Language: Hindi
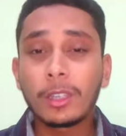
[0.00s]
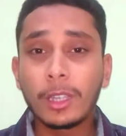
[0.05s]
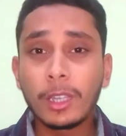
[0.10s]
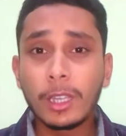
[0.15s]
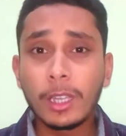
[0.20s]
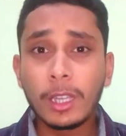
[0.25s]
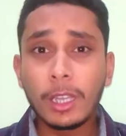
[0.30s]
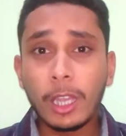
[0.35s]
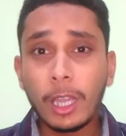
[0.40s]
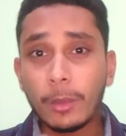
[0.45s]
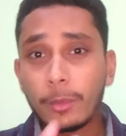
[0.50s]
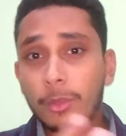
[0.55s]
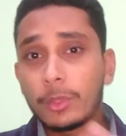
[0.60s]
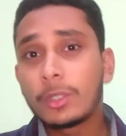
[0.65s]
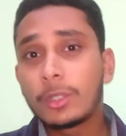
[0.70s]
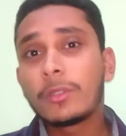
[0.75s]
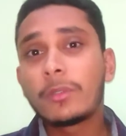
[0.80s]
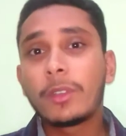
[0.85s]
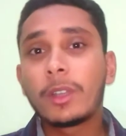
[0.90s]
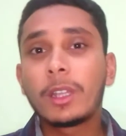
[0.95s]

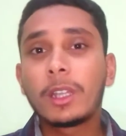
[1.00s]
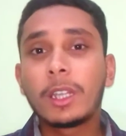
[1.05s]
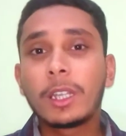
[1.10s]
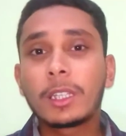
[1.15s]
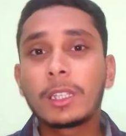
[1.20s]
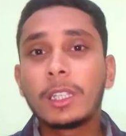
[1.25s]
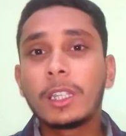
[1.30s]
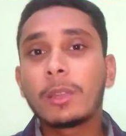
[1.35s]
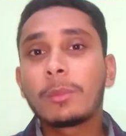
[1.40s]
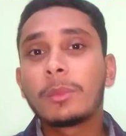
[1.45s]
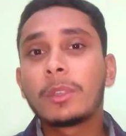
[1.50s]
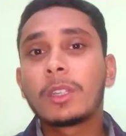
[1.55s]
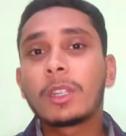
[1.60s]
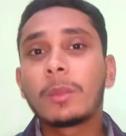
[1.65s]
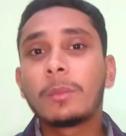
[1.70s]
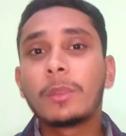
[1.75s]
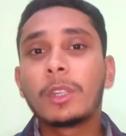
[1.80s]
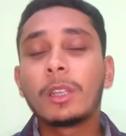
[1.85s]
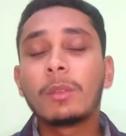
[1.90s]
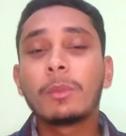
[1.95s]
एब्यूजिव वर्ड लिख दिया अपने
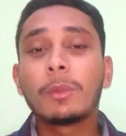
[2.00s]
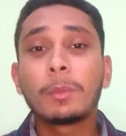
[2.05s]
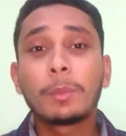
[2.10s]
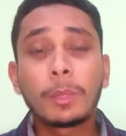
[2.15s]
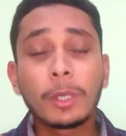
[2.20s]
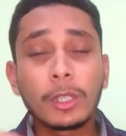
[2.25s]
थंबनेल में